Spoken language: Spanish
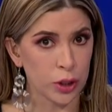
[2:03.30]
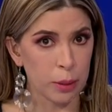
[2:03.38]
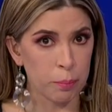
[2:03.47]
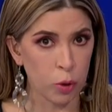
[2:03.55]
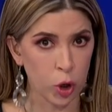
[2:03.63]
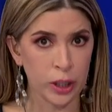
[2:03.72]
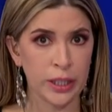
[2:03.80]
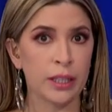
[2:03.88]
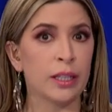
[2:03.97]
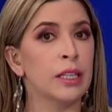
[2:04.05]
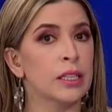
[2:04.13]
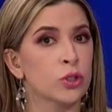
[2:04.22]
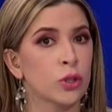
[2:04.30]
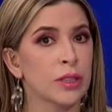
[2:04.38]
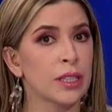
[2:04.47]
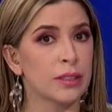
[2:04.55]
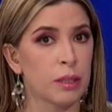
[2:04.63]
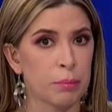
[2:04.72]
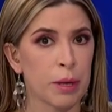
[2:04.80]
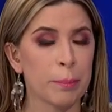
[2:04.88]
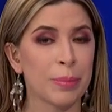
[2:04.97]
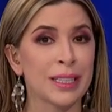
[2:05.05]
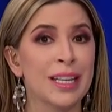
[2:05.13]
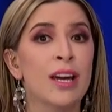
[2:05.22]
del Poli, en la zona de
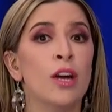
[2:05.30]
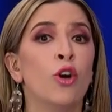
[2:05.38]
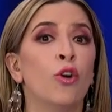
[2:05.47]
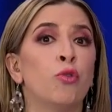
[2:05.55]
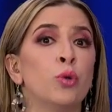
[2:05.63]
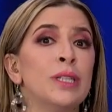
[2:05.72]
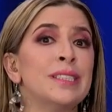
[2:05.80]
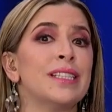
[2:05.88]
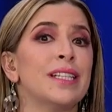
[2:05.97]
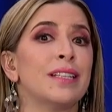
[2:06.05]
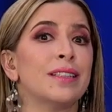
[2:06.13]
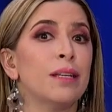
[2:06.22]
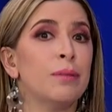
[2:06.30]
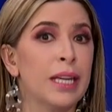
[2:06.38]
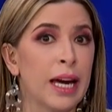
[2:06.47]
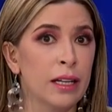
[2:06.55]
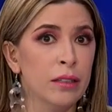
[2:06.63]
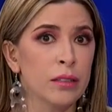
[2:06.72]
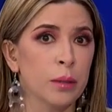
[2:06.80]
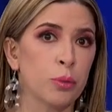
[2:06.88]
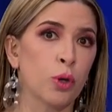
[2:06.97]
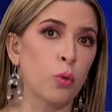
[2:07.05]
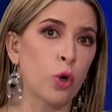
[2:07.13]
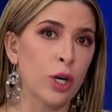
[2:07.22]
Tepepan. Fue un incidente vial que
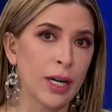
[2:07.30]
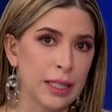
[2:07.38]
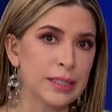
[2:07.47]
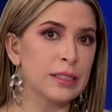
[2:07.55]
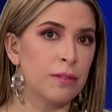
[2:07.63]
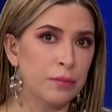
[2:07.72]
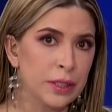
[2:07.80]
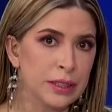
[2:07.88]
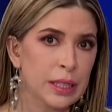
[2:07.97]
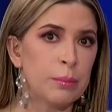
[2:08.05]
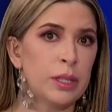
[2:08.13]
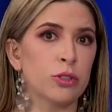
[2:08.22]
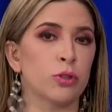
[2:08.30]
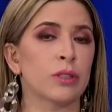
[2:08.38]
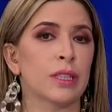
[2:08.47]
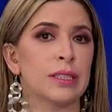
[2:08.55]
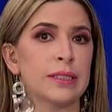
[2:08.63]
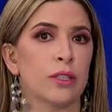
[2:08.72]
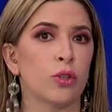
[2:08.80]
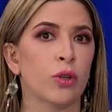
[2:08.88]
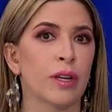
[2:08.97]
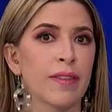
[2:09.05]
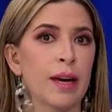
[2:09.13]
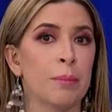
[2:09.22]
provoca este enfrentamiento entre el señor
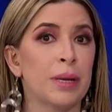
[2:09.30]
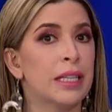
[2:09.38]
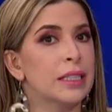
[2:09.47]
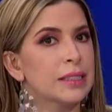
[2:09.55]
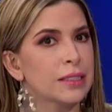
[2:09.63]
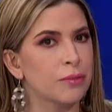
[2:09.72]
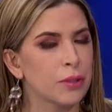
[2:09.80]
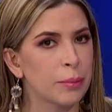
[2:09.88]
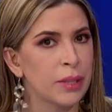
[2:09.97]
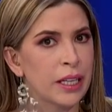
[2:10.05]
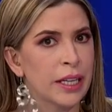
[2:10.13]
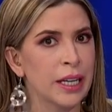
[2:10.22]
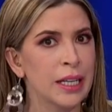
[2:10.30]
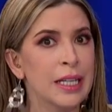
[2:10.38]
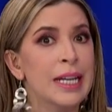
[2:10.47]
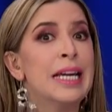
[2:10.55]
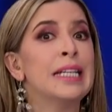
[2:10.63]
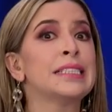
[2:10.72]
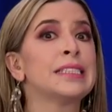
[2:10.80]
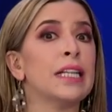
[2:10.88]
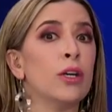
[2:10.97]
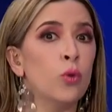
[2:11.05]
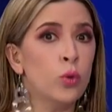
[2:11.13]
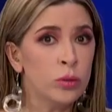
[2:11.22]
Adame y esta familia.
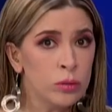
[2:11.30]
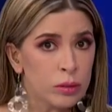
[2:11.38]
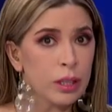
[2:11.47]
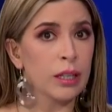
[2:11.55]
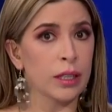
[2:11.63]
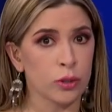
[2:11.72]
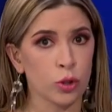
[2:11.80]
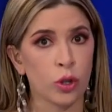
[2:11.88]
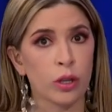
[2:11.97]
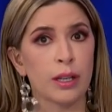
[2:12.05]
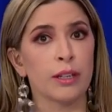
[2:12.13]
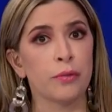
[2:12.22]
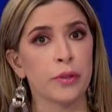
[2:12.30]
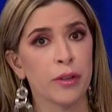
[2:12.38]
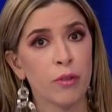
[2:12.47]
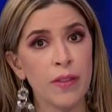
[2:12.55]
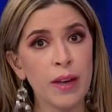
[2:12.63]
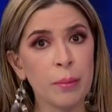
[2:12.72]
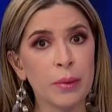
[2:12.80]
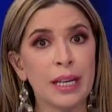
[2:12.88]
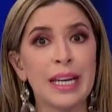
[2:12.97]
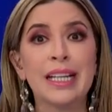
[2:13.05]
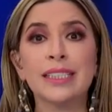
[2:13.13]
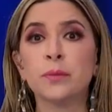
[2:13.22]
Según el actor Alfredo Adame,
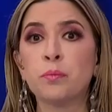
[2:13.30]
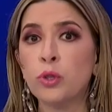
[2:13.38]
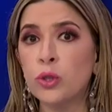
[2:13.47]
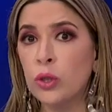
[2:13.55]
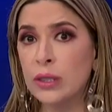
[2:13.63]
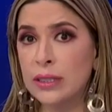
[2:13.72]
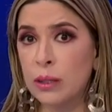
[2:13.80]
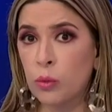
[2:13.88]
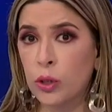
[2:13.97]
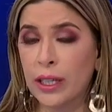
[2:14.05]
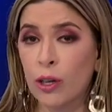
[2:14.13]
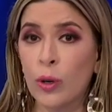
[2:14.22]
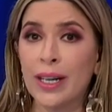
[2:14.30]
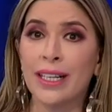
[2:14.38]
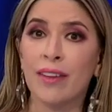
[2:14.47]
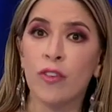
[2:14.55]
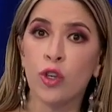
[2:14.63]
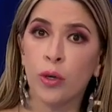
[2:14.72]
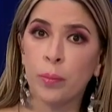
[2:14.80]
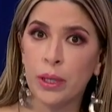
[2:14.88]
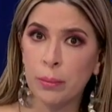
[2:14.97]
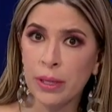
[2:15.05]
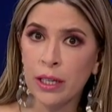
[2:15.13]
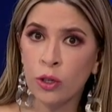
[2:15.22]
el esposo de esta mujer lo agredió
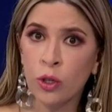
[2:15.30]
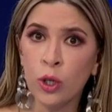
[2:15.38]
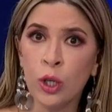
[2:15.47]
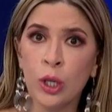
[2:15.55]
primero